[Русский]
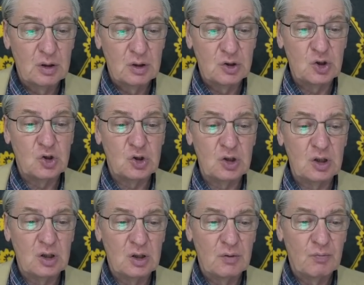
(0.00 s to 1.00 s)

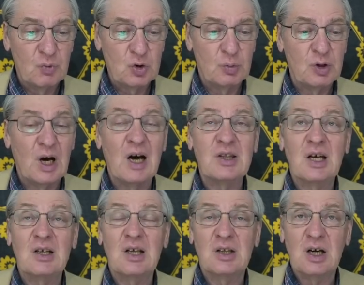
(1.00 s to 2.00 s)
g4, чтобы
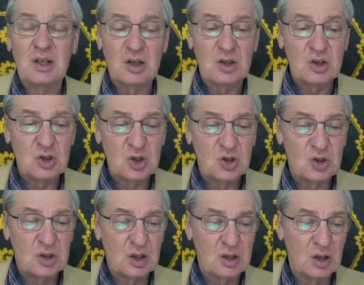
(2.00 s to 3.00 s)
отогнать коня на d6, и
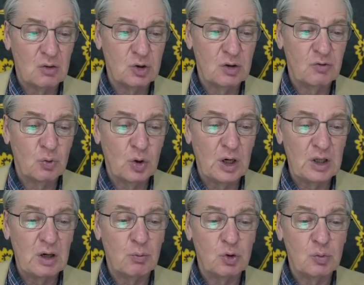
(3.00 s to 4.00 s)
тогда уже
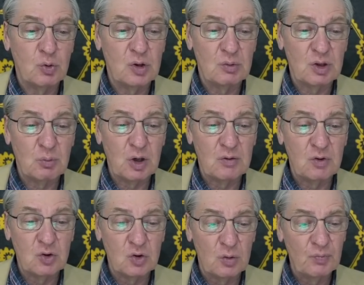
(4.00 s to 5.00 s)
коня можно будет забрать
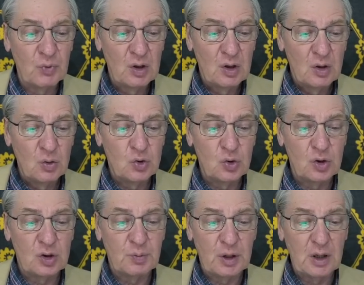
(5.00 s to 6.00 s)
ферзем. Но ну, черные
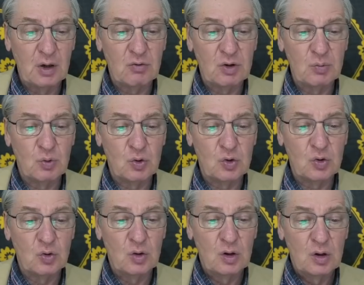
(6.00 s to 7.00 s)
располагают возможностью
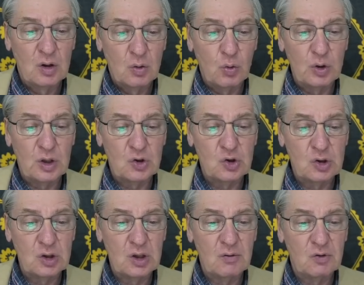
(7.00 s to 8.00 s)
конь
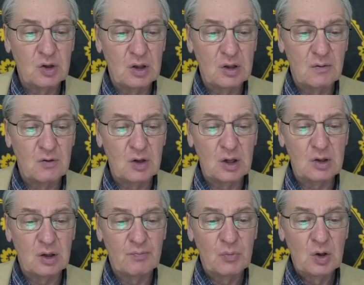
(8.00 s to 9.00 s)
h4, взятие, взятие.